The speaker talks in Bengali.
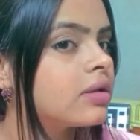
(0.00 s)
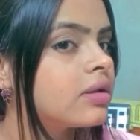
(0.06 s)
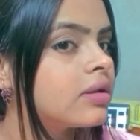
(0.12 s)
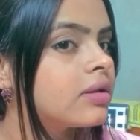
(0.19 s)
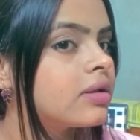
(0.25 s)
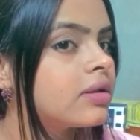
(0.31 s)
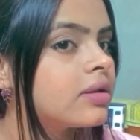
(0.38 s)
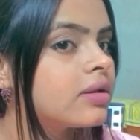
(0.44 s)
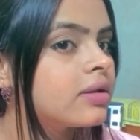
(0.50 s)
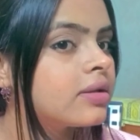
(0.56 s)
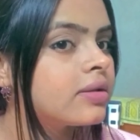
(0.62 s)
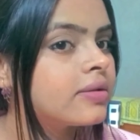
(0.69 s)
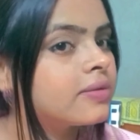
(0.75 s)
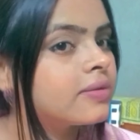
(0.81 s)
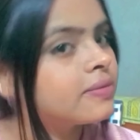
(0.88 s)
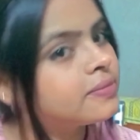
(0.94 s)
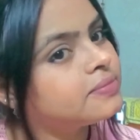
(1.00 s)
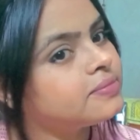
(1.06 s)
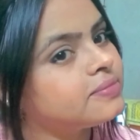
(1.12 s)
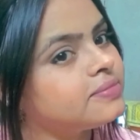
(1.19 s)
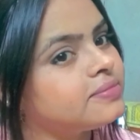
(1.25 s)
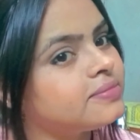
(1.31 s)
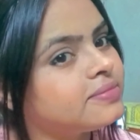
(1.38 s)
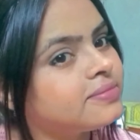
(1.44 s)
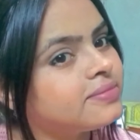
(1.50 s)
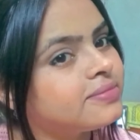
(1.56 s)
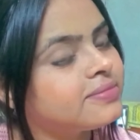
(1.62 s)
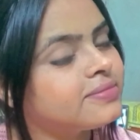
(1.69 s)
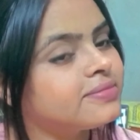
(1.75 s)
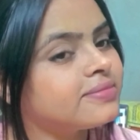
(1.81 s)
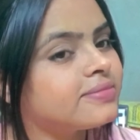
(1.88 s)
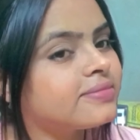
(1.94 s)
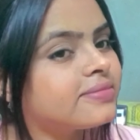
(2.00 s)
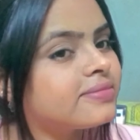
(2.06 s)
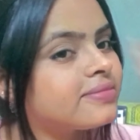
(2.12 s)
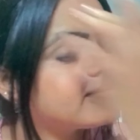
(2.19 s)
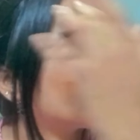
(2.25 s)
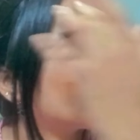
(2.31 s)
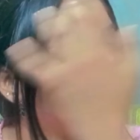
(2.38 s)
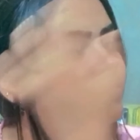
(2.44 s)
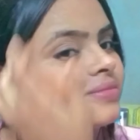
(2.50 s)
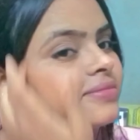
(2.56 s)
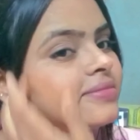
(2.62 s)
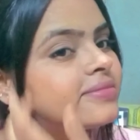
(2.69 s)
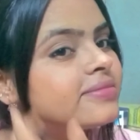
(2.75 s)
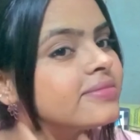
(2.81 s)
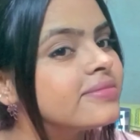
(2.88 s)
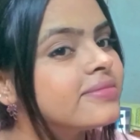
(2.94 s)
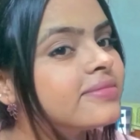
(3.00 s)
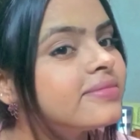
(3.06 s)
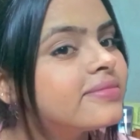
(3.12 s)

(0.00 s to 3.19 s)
নিজেকে এরকমই বলতে মনে হয় তুম হুসনা পারি